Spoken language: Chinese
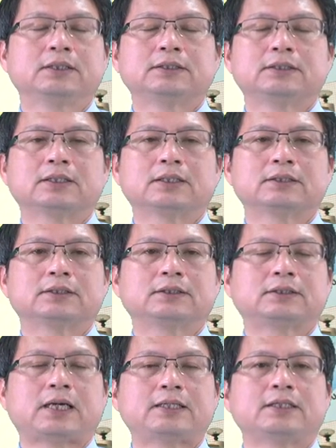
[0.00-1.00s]
这个
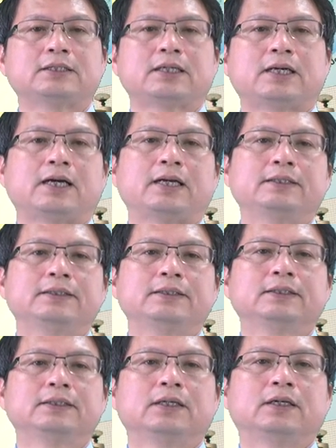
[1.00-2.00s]
拆解下来
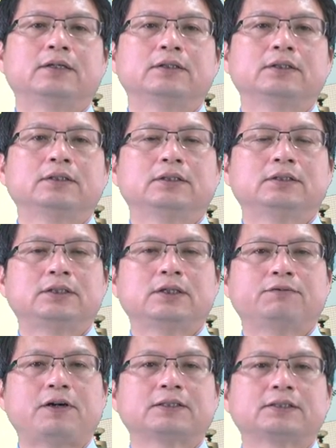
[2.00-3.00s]
啊，
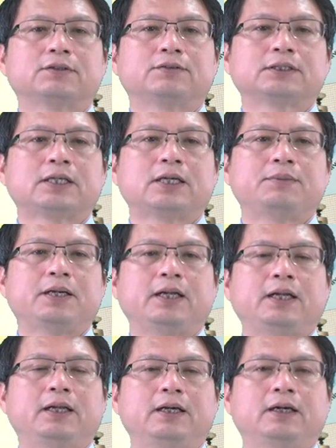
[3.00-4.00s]
先放着放在一
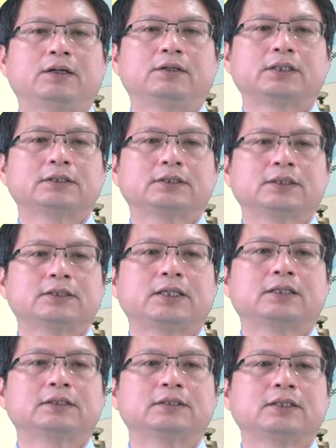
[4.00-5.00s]
边啊。那剩
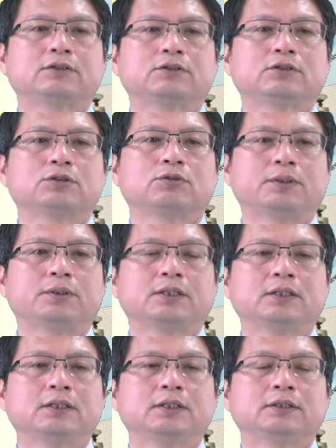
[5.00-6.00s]
下的资料就是我们
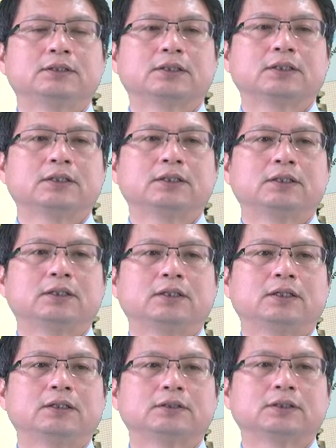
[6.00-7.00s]
的这个
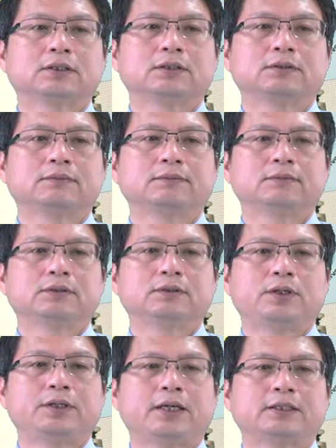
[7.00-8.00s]
啊这个
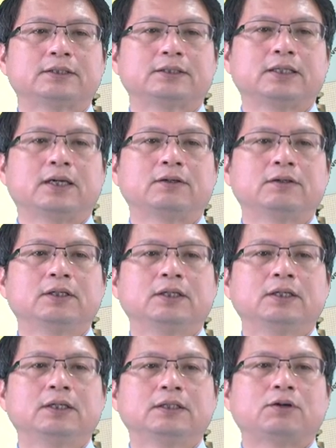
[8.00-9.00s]
原来的资料。
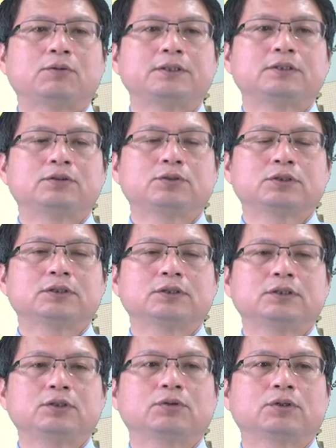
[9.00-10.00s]
那我们就是
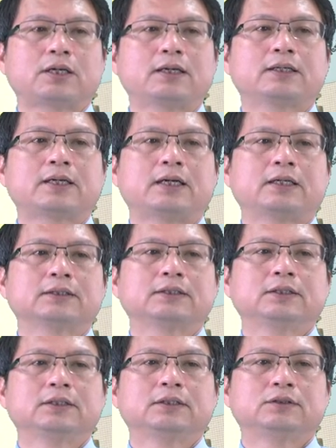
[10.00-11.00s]
用刚刚
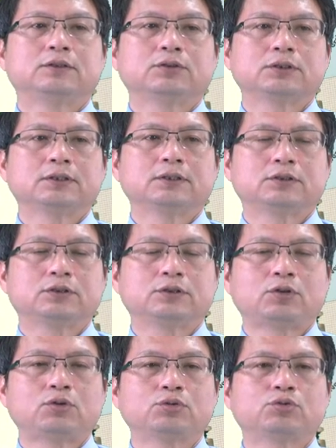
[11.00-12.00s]
就是
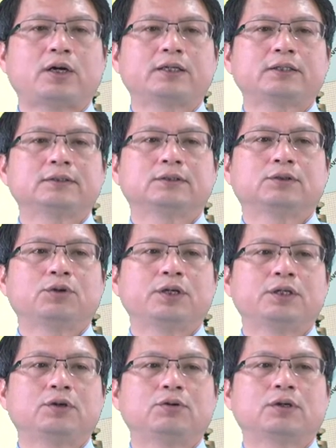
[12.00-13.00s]
收端
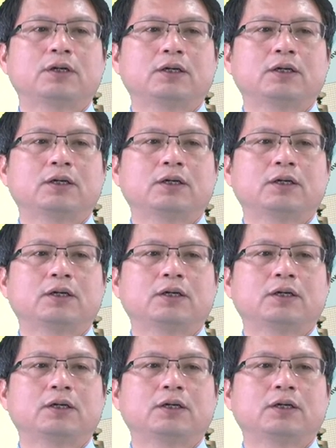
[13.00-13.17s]
会用